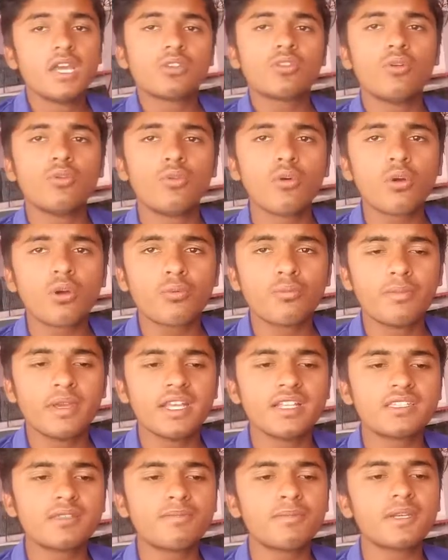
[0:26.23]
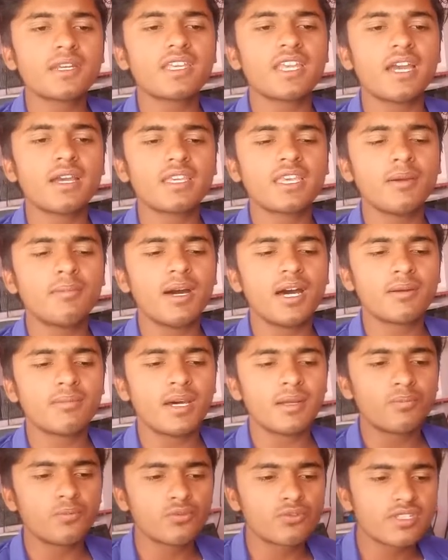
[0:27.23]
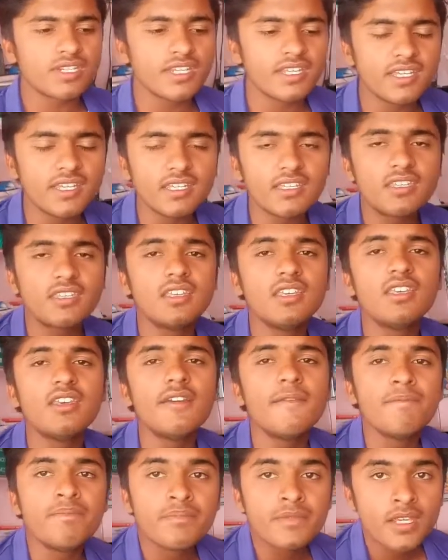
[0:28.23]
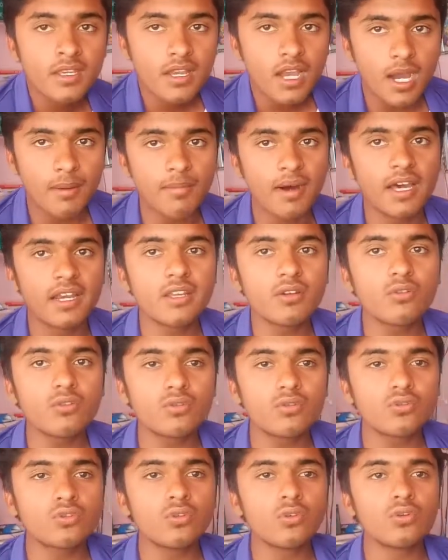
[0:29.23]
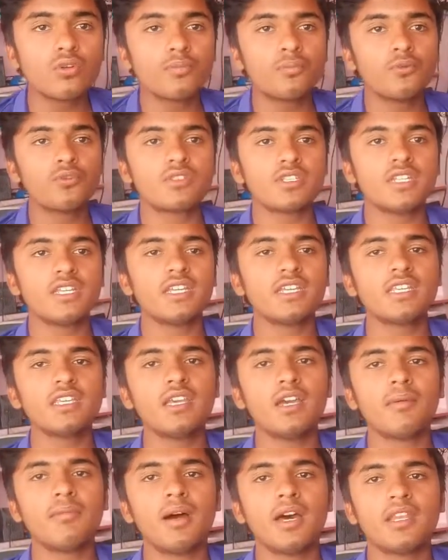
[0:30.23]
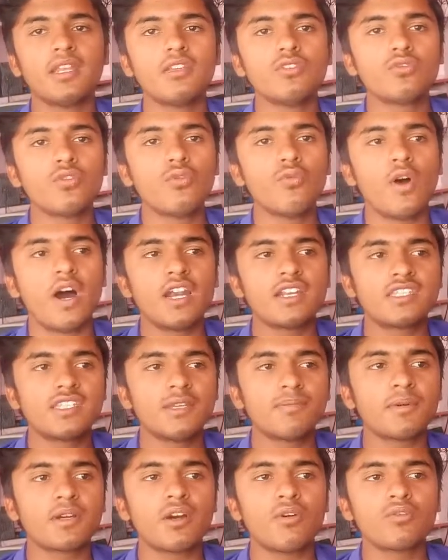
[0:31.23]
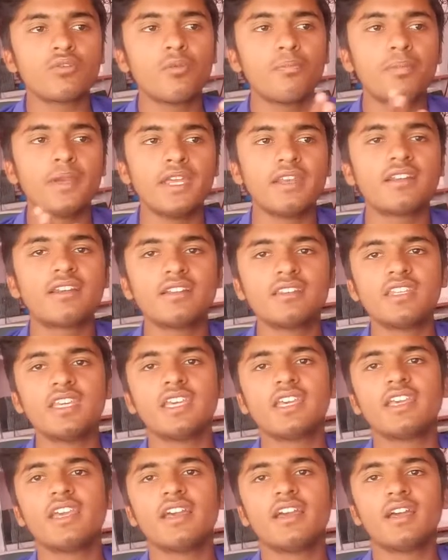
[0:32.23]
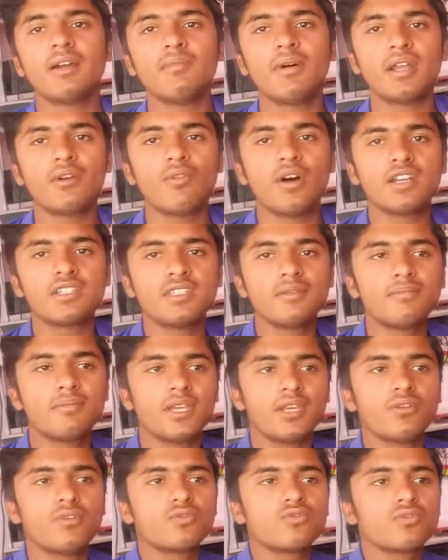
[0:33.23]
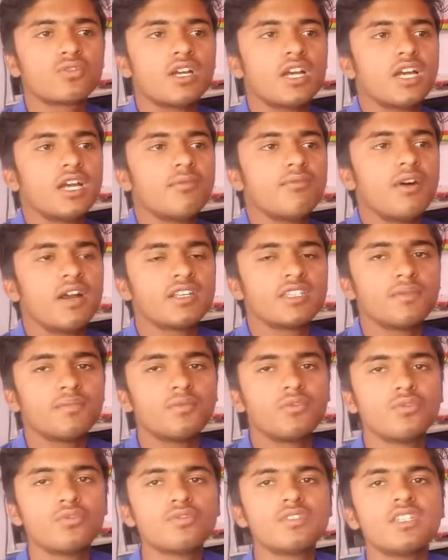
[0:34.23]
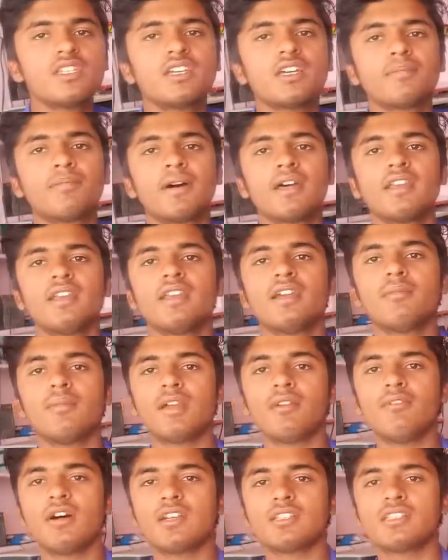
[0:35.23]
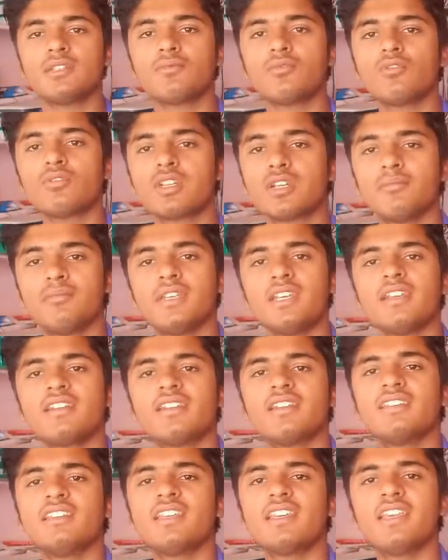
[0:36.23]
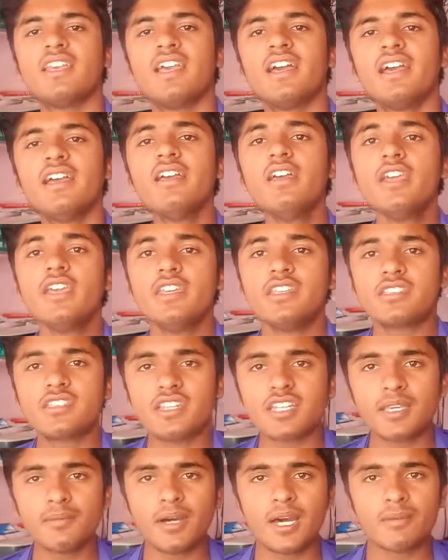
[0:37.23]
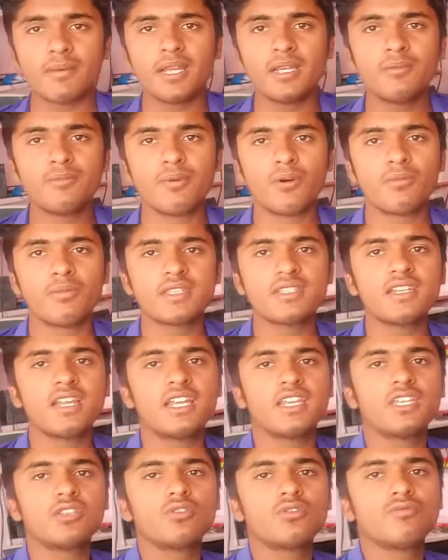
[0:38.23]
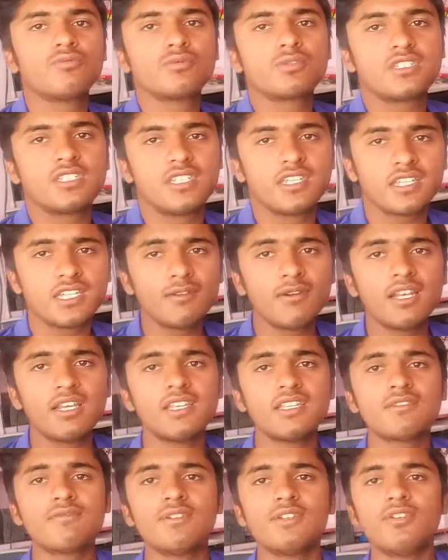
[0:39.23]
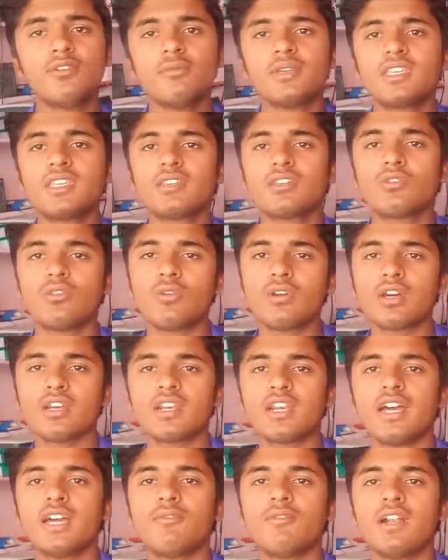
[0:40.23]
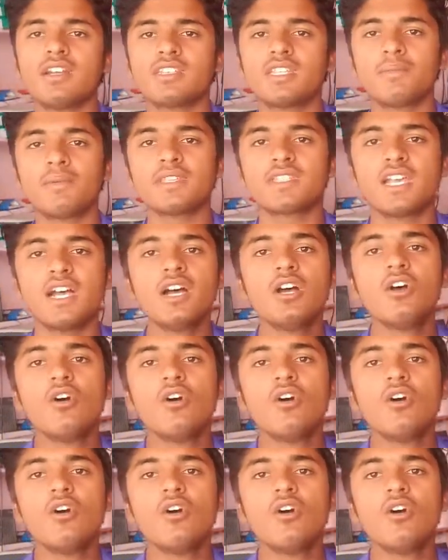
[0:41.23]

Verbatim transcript: तो वो मेल्स पर क्या क्या बार बार पूछ रहे हैं कि हमारे कुछ लोगों पूछ रहे हैं कि हमारे जो व्हाट्सएप अकाउंट को बैन कर दिया गया है हमारा व्हाट्सएप बैन हो चुका है हम व्हाट्सएप यूज नहीं कर पा रहे हैं हमारे व्हाट्सएप हम्म। को टर्मिनेट कर दिया गया है इस तरह की बार बार इन्फॉर्मेशन आ रही है तो सीखने वाले इस वीडियो में कि क्यों कर रहा है व्हाट्सएप ऐसा